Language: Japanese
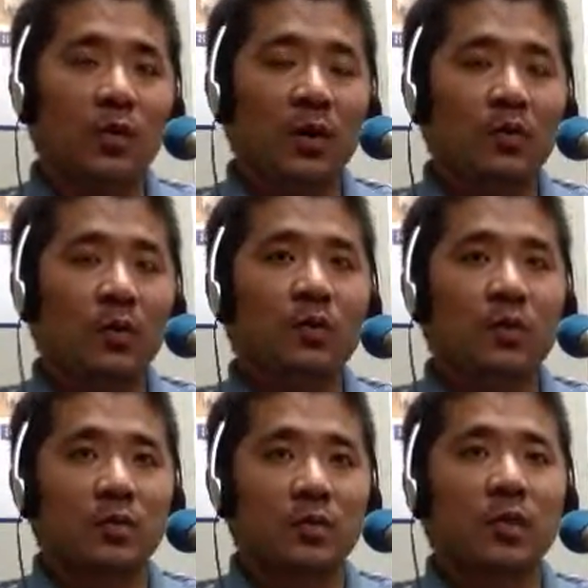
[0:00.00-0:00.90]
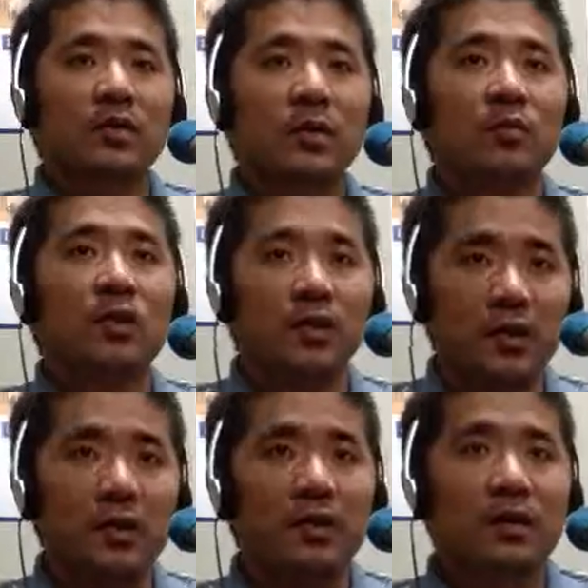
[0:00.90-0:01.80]
あの保護者の問い合わせが増え
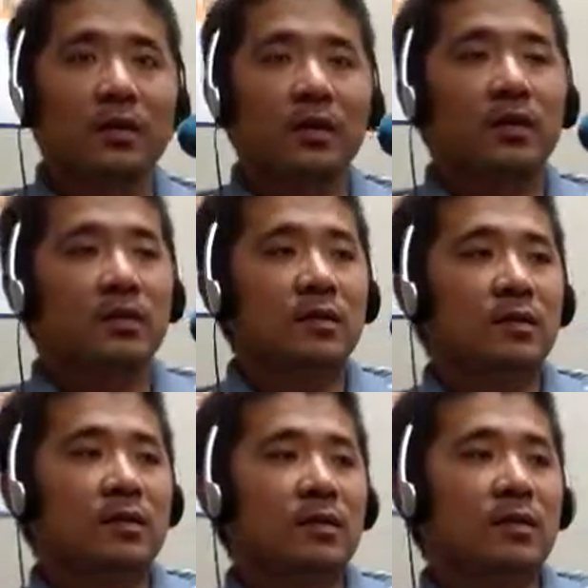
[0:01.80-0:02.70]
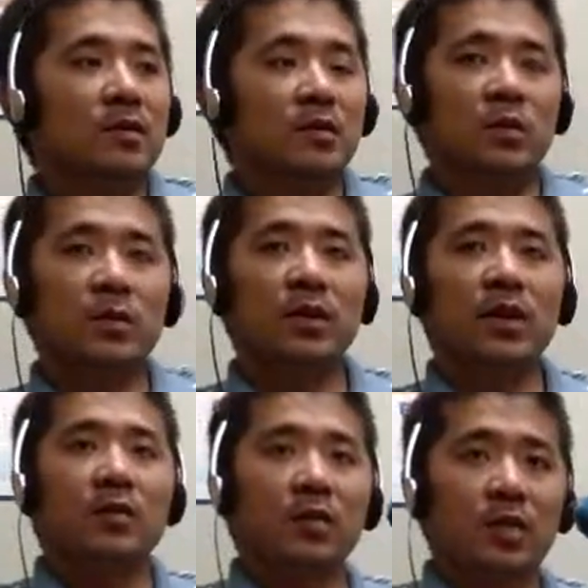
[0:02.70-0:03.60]
て、はい、で夏休みで
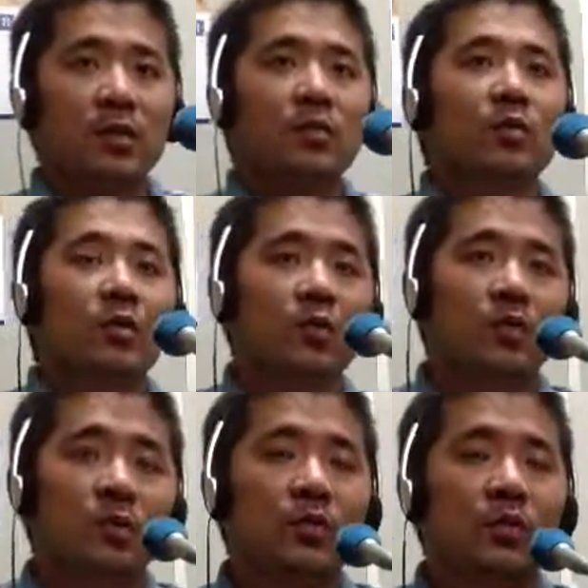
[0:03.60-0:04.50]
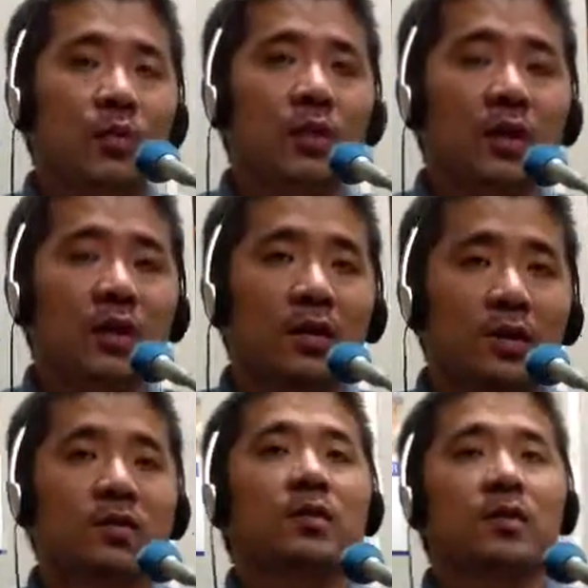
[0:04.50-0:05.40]
何とかしたいよというような
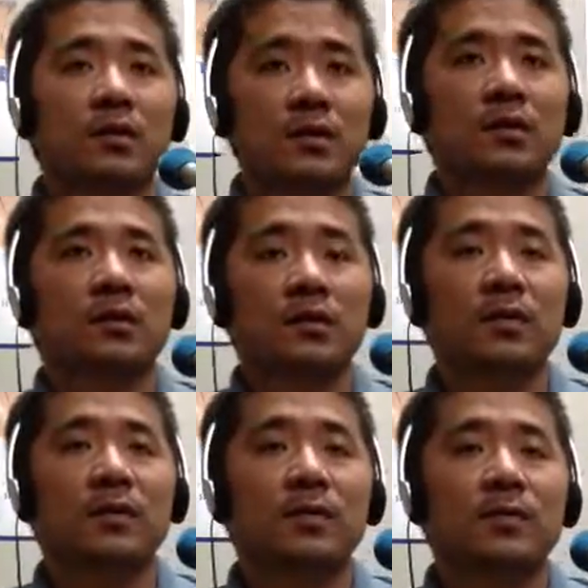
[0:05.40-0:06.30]
感じですかね。うん、で